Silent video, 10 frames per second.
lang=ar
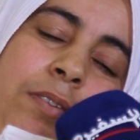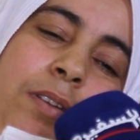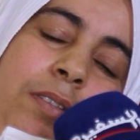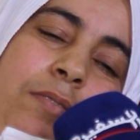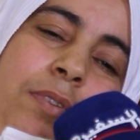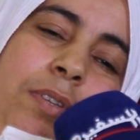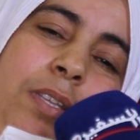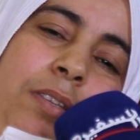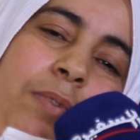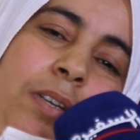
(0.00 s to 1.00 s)
عندي
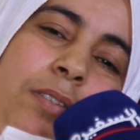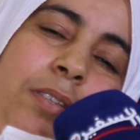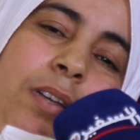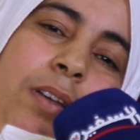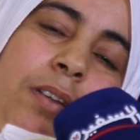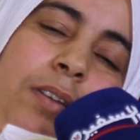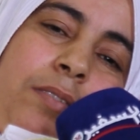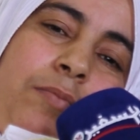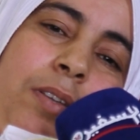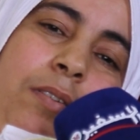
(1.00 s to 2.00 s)
وليداتي باقيين صغار
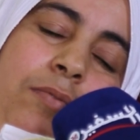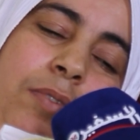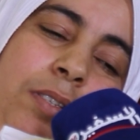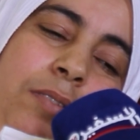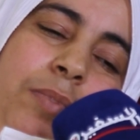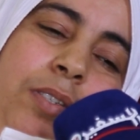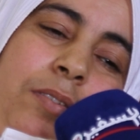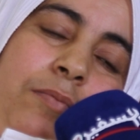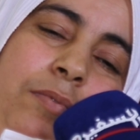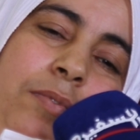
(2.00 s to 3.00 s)
خاصهم ياكلوا خاصهم
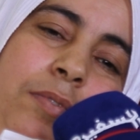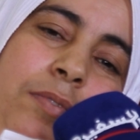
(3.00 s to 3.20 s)
يشربوا